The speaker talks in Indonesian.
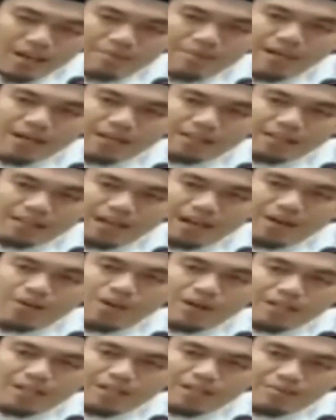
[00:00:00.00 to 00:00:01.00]
apa kata
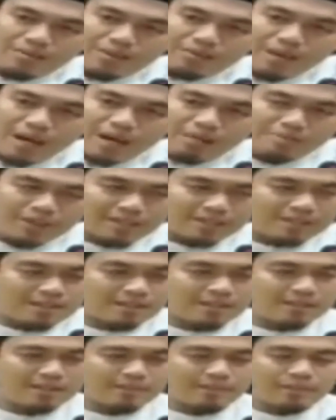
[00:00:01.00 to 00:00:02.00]
kawan Imam Ahmad
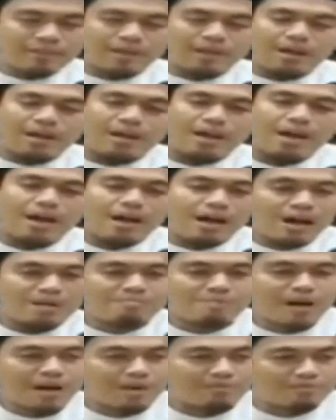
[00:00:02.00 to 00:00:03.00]
ini Hei
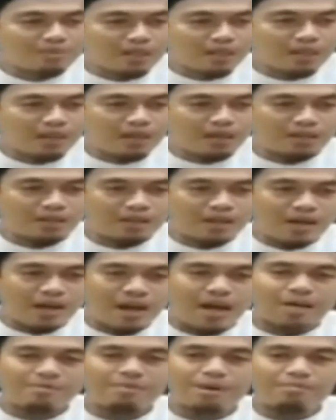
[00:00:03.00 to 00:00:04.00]
Aba
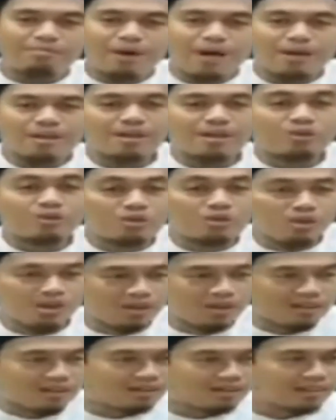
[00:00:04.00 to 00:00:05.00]
Abdullah hei bapaknya
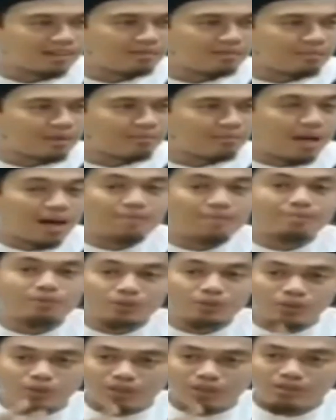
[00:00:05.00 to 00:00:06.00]
Abdullah ya, bapak
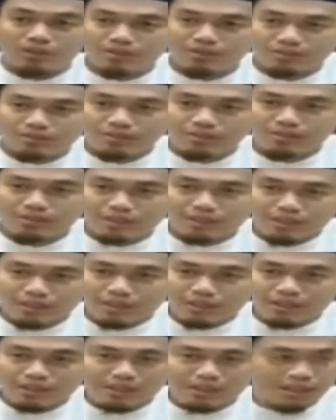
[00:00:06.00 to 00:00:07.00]
Abdullah
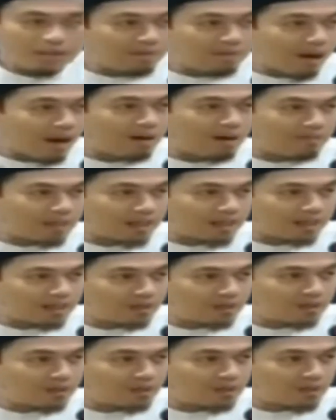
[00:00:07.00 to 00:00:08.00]
Imam
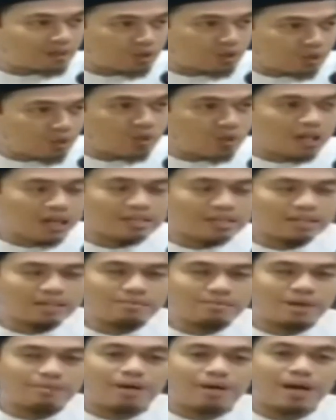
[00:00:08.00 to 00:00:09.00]
Ahmad itu
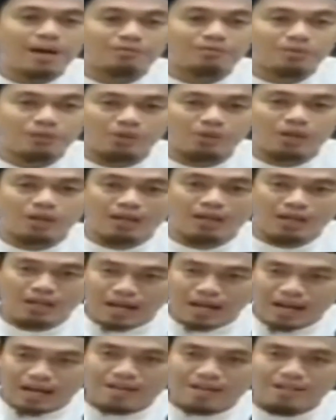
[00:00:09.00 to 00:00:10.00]
julukannya bapak Abdullah
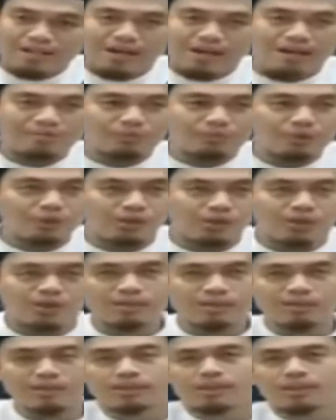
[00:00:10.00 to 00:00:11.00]
karena anaknya
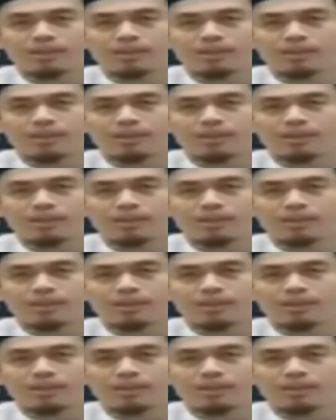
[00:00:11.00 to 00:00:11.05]
Abdullah